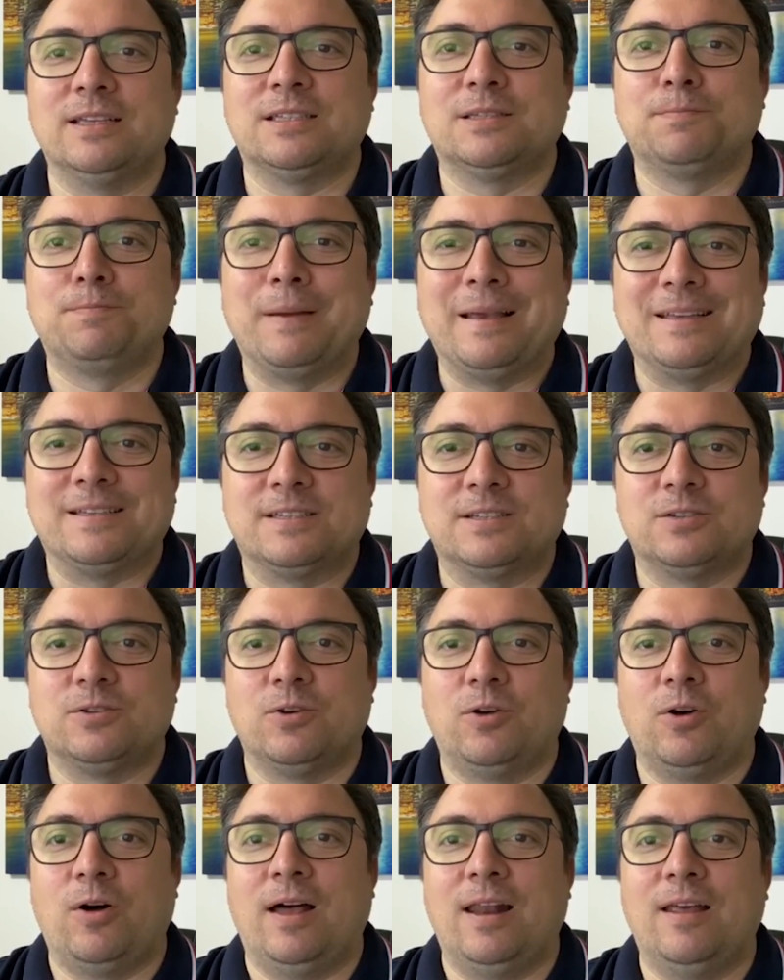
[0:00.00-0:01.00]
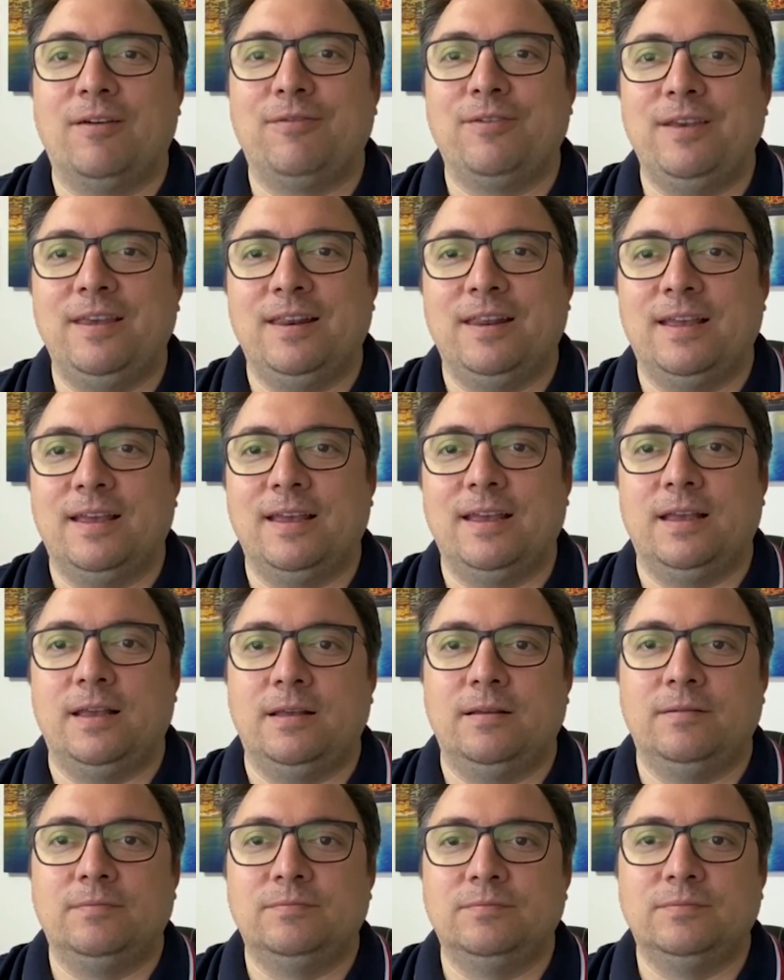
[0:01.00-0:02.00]
spesso alla
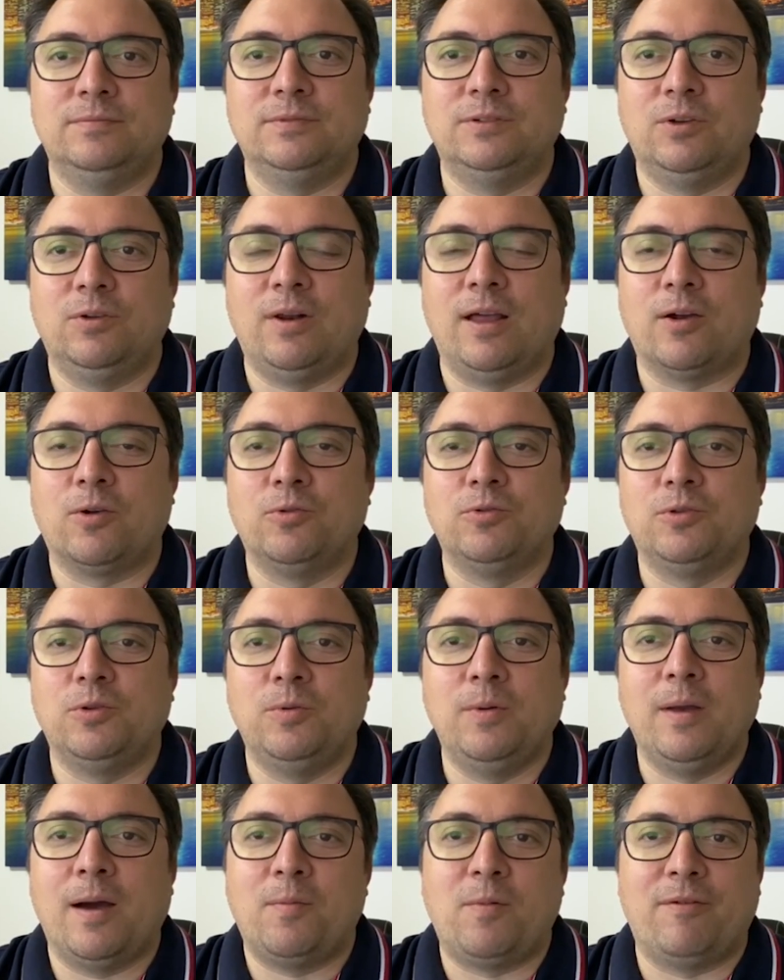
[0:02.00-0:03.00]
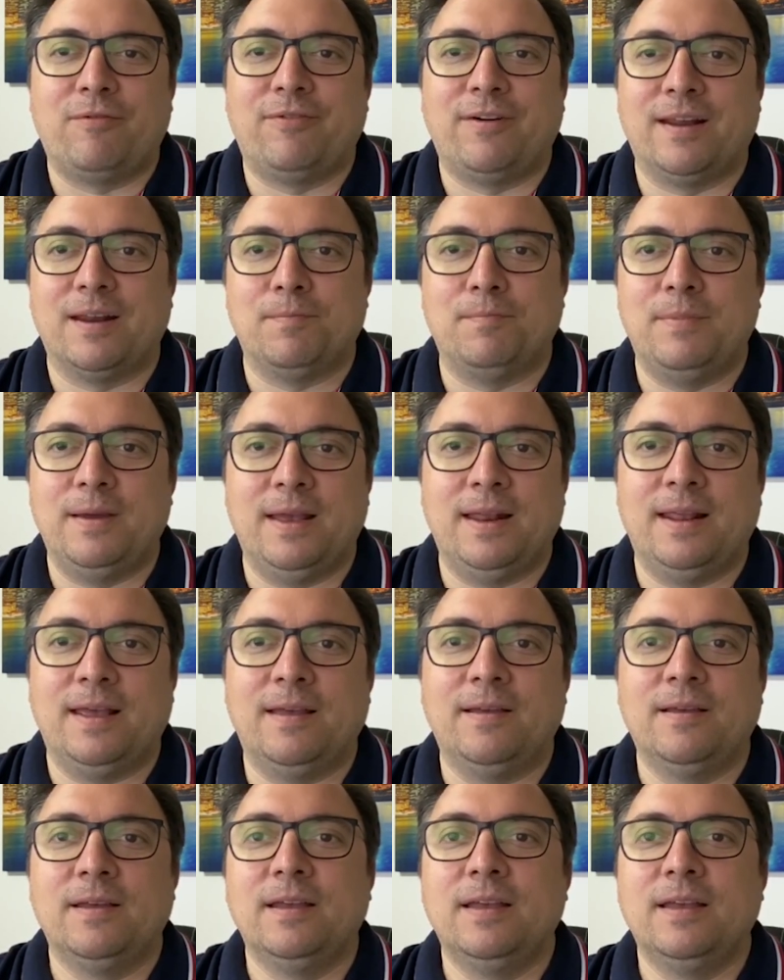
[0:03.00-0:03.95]
fine mm, non la continuiamo a fare bene